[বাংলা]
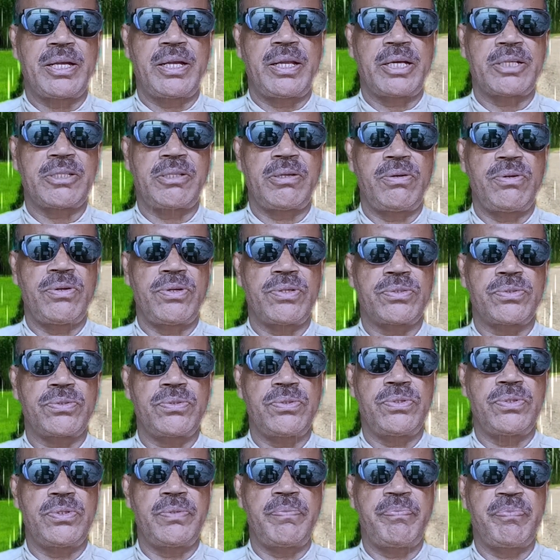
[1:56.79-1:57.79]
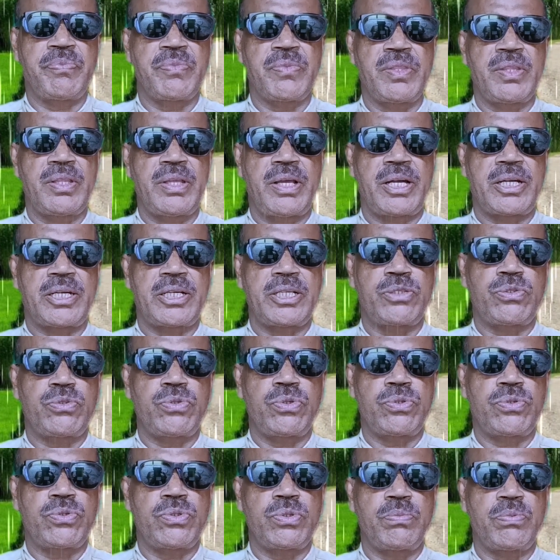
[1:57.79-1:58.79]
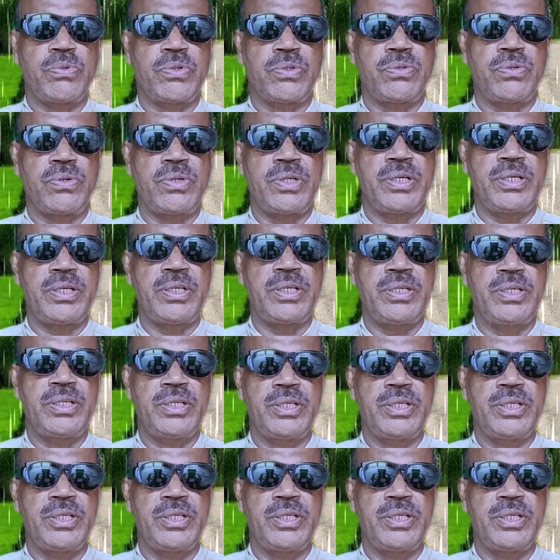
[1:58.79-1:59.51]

ডাক্তার লস্কর একটা ছোট্ট বোতলে